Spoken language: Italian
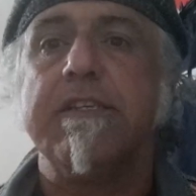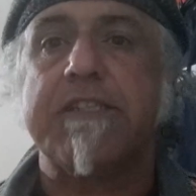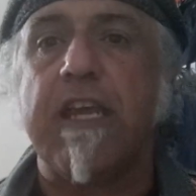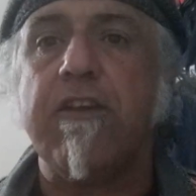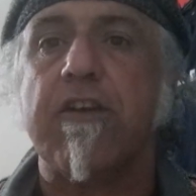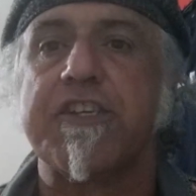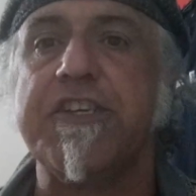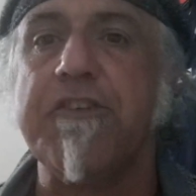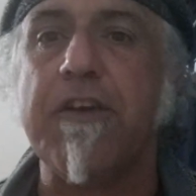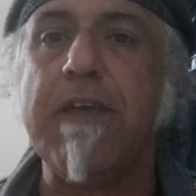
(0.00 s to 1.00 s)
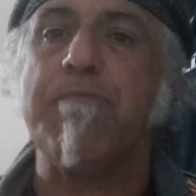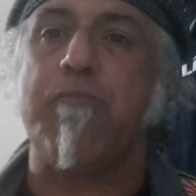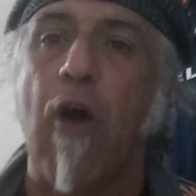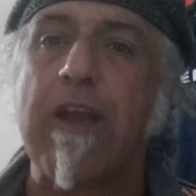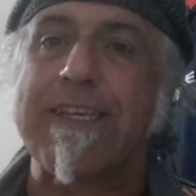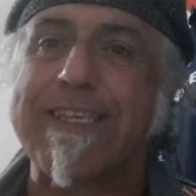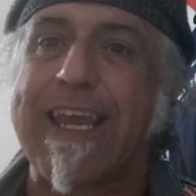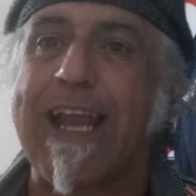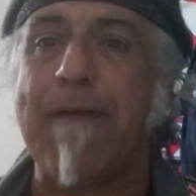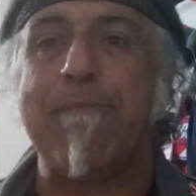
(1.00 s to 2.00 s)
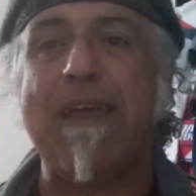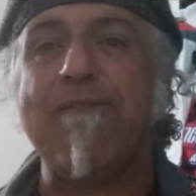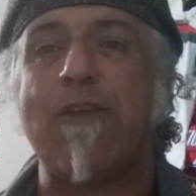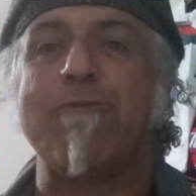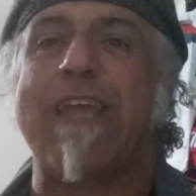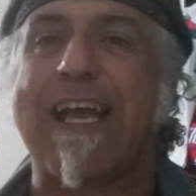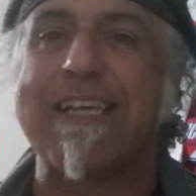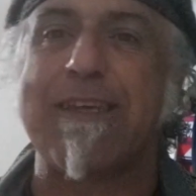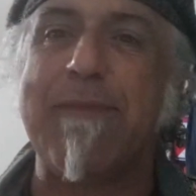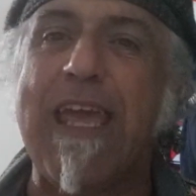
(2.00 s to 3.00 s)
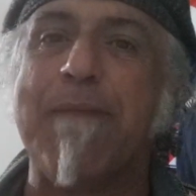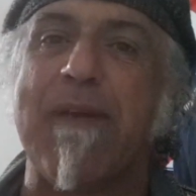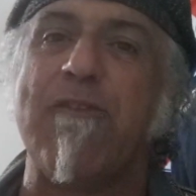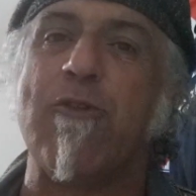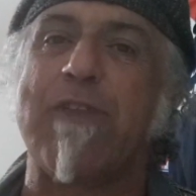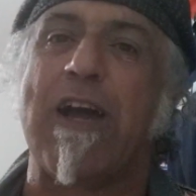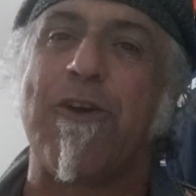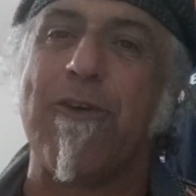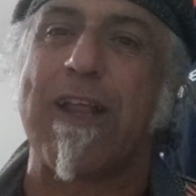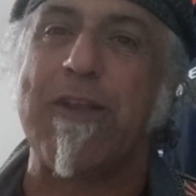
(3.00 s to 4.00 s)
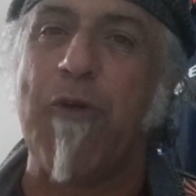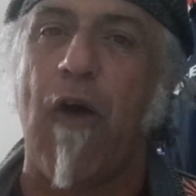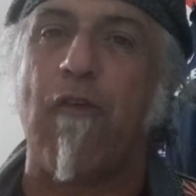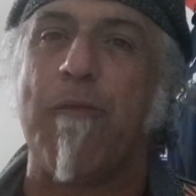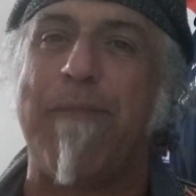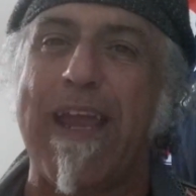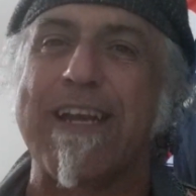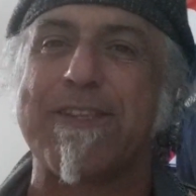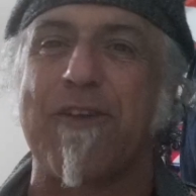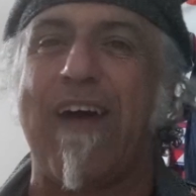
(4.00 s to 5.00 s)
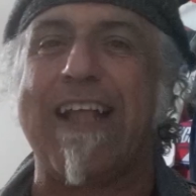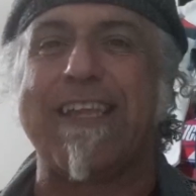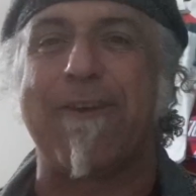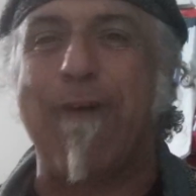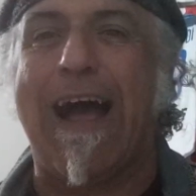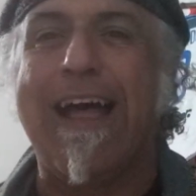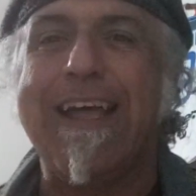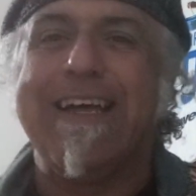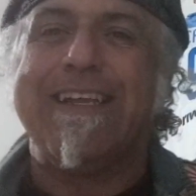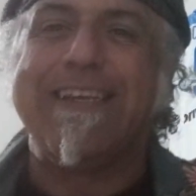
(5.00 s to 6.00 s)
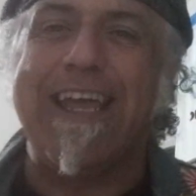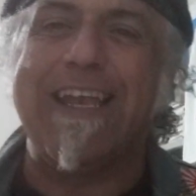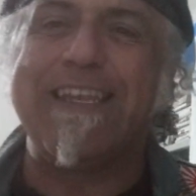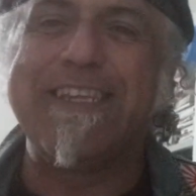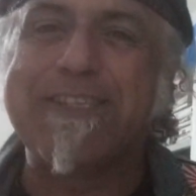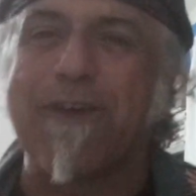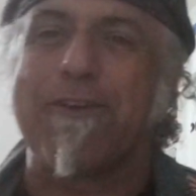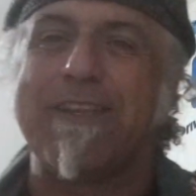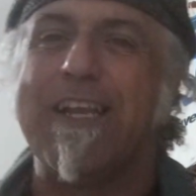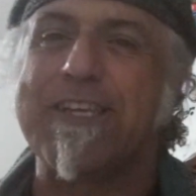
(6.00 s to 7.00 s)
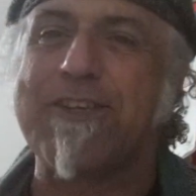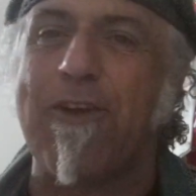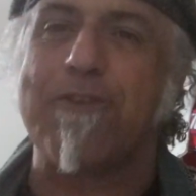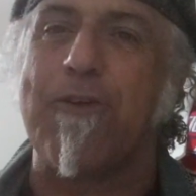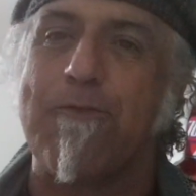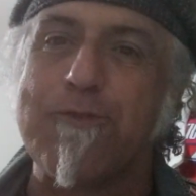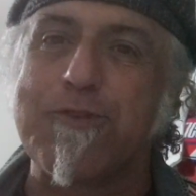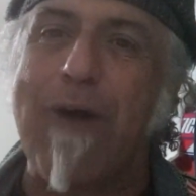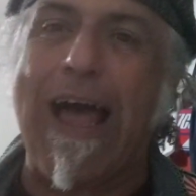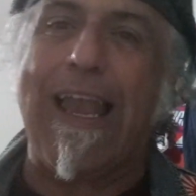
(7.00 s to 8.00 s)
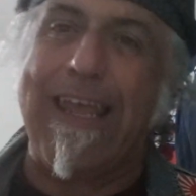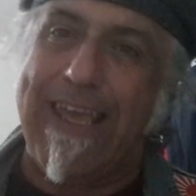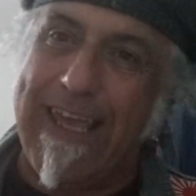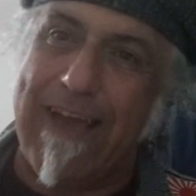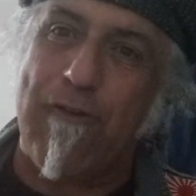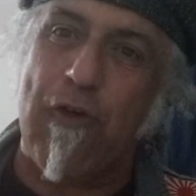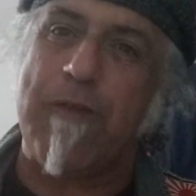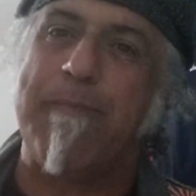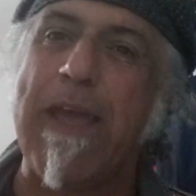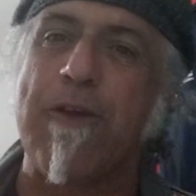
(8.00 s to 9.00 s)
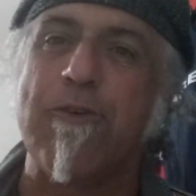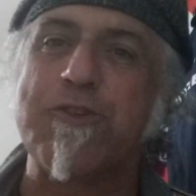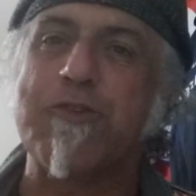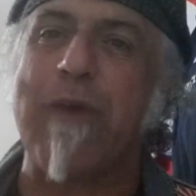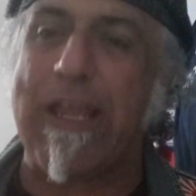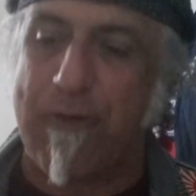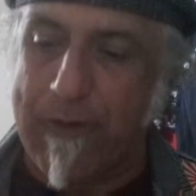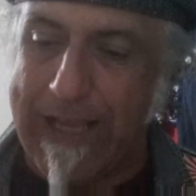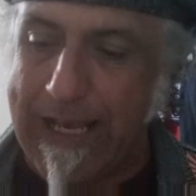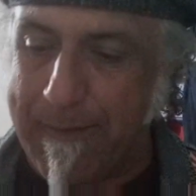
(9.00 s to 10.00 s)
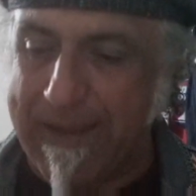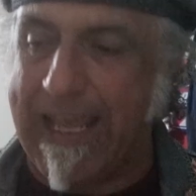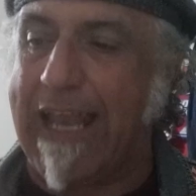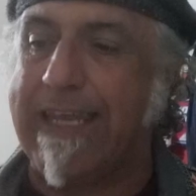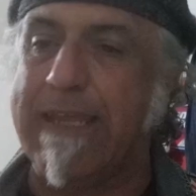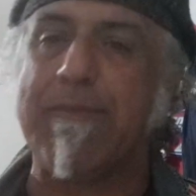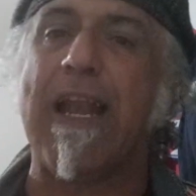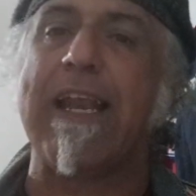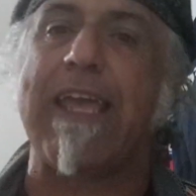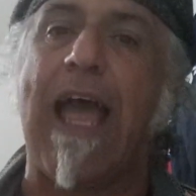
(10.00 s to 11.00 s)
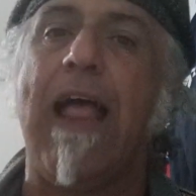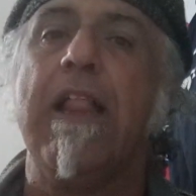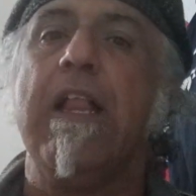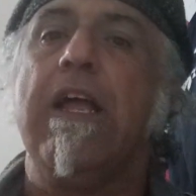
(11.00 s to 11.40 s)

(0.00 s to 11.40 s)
Signore e signori, buonasera, benvenuti a casa mia, benvenuti ancora di nuovo, ben ritrovati qua nel disordine solito, usuale e a voi ben consueto della mia libreria